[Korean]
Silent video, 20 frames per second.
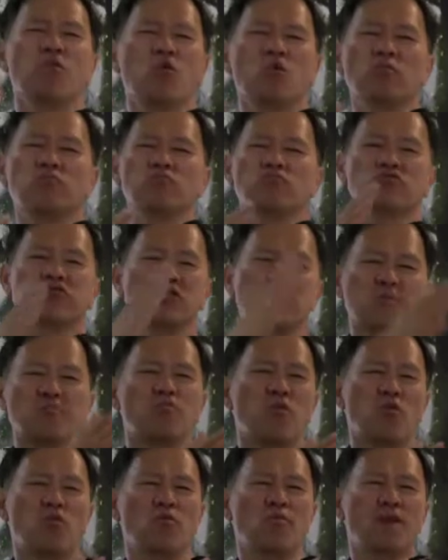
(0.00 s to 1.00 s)
복음
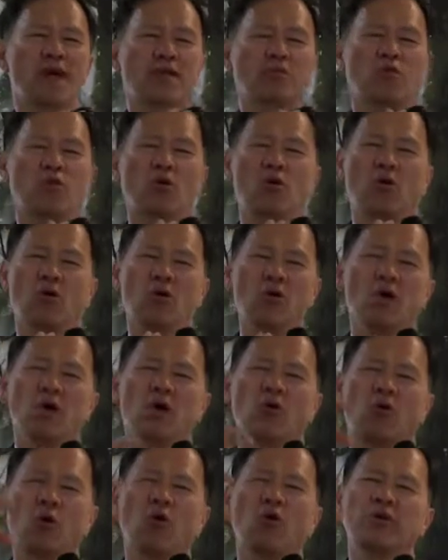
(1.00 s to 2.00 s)
주님 복음에도
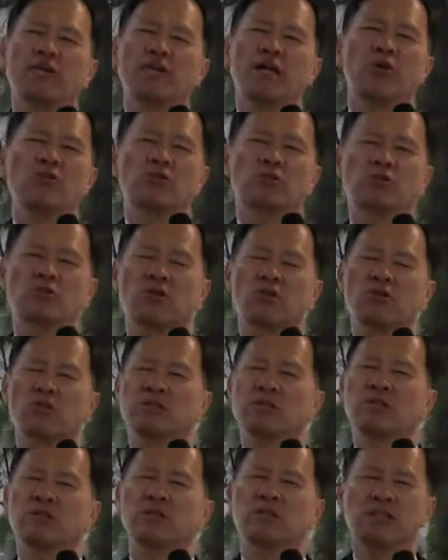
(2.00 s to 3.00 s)
거기에
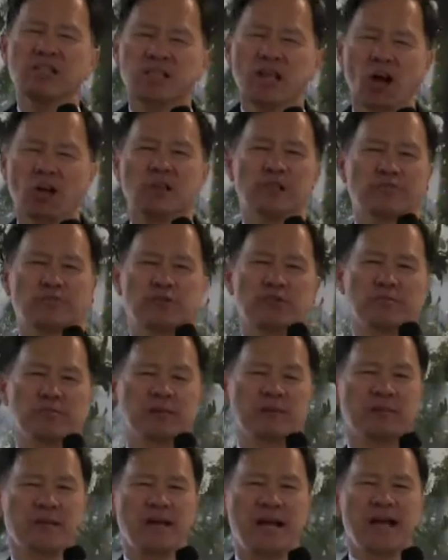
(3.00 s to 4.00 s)
어떤 능력이
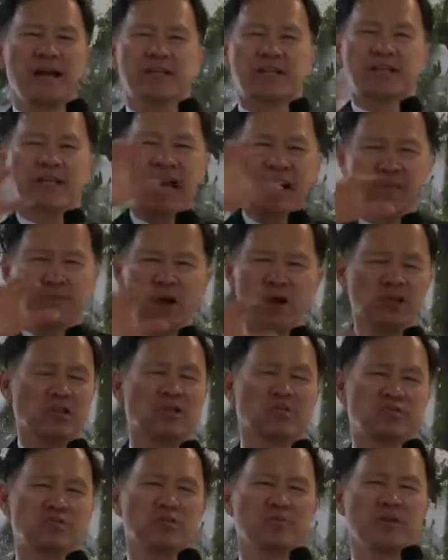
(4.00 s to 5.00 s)
없으면
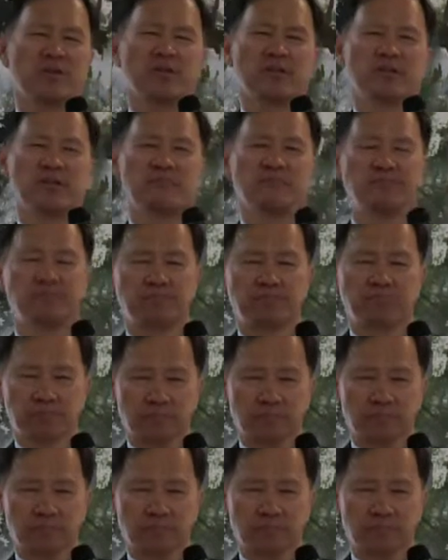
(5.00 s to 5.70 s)
생명이 없으면은